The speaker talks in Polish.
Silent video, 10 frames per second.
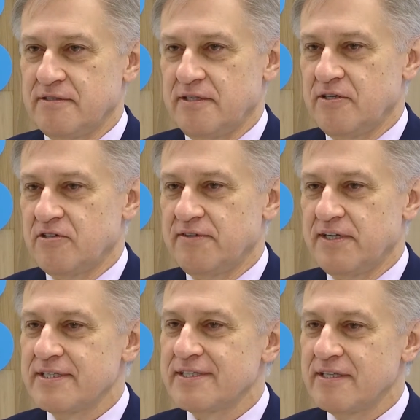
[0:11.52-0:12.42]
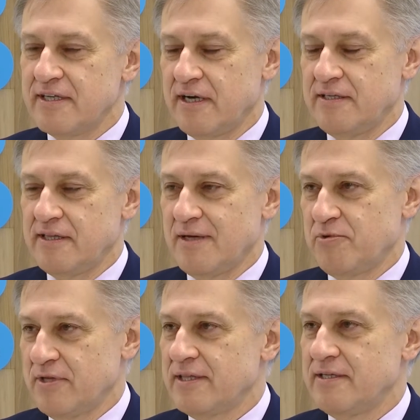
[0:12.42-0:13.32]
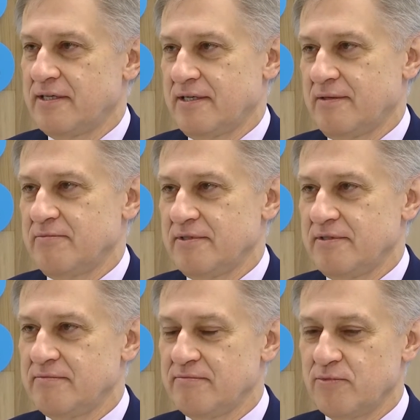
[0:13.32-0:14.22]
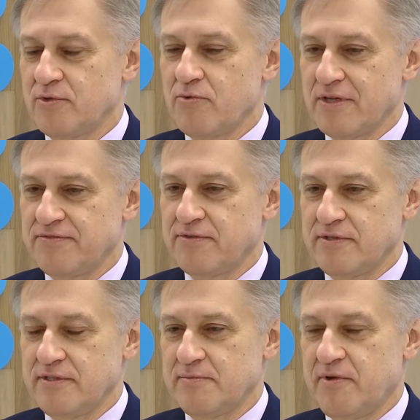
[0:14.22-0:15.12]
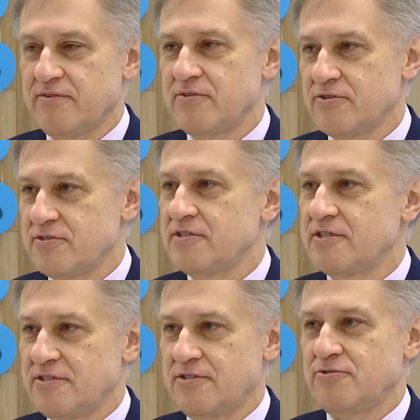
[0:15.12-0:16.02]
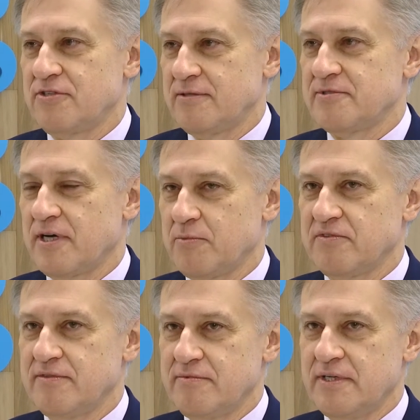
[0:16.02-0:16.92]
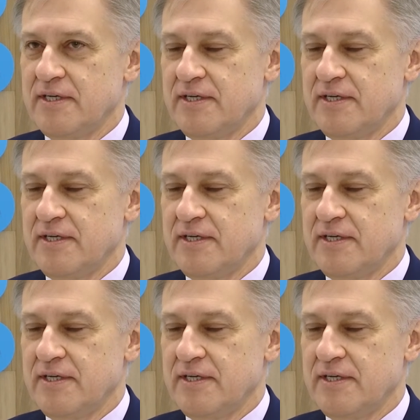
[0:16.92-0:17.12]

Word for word: Dedykowane jest generalnie dla podatnika, aby mógł łatwo i sprawnie rozliczać się z urzędem skarbowym.